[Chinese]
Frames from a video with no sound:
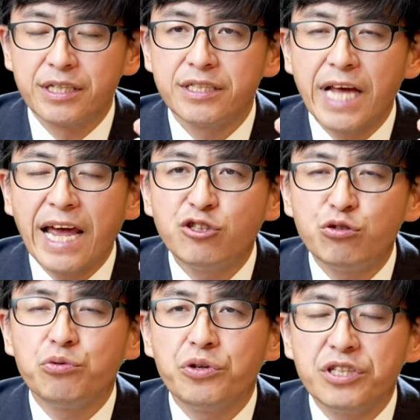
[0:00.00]
在
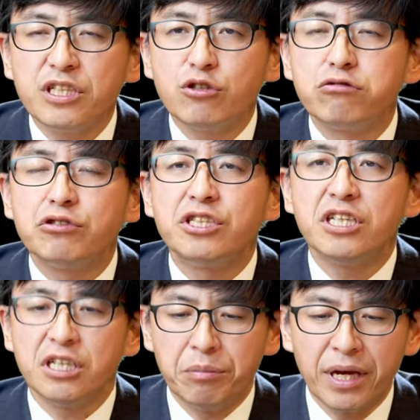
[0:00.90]
旧约那个处境
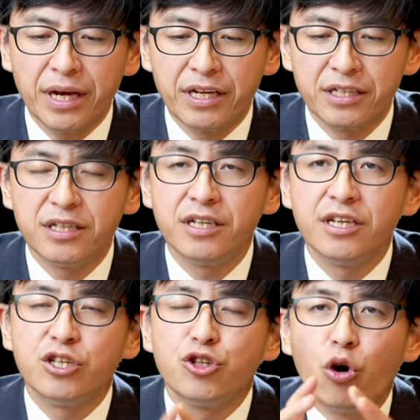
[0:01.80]
里面，
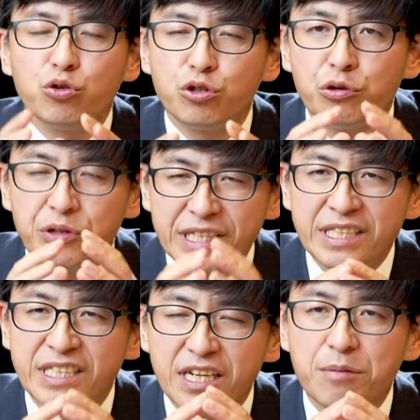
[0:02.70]
要求以
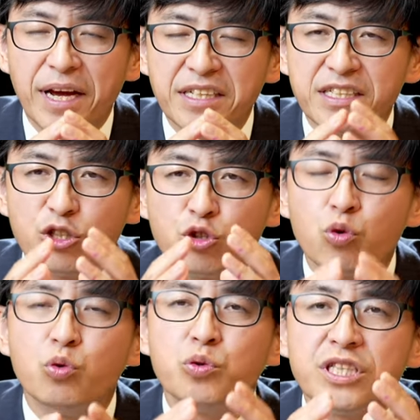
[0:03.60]
色列百姓
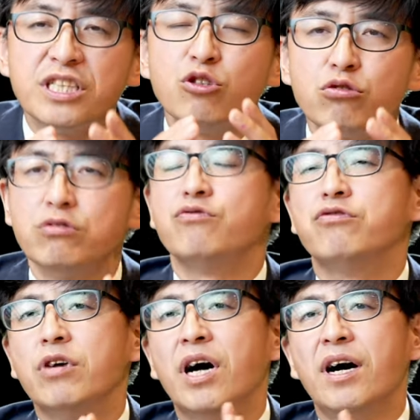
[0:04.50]
忠心顺
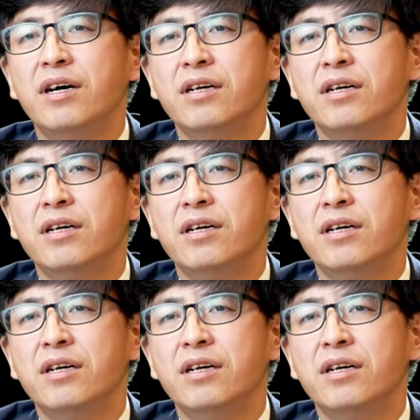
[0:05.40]
服啊，